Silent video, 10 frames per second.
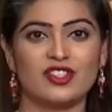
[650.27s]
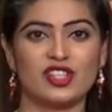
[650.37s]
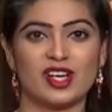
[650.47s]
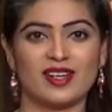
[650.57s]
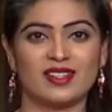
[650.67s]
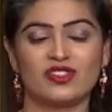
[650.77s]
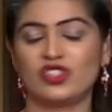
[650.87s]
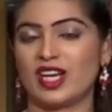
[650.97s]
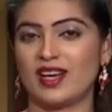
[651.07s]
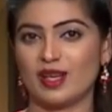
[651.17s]
చా
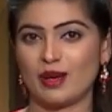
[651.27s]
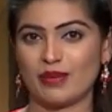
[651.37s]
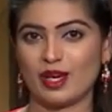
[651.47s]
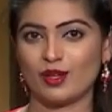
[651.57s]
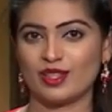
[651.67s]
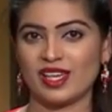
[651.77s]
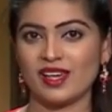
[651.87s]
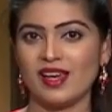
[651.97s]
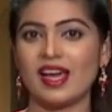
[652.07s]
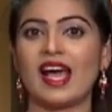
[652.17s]
చాలా యమ్మీగా ఉంది
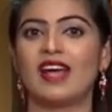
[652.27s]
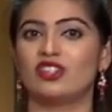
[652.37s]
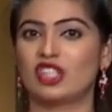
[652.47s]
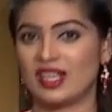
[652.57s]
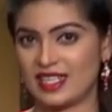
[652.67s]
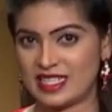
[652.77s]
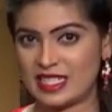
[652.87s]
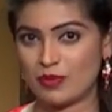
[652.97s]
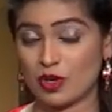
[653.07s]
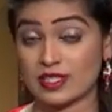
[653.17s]
అండ్ చాలా
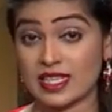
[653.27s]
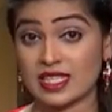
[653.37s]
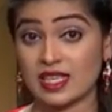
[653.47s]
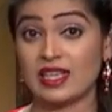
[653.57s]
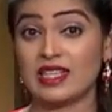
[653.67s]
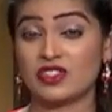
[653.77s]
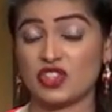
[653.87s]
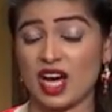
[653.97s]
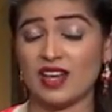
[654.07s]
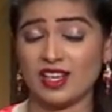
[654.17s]
ఈజీ ప్రాసెస్
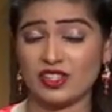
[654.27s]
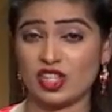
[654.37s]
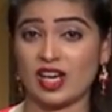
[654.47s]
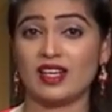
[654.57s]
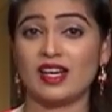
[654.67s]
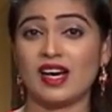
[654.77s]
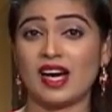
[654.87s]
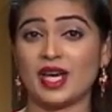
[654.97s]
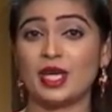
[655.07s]
చాలా చాలా హై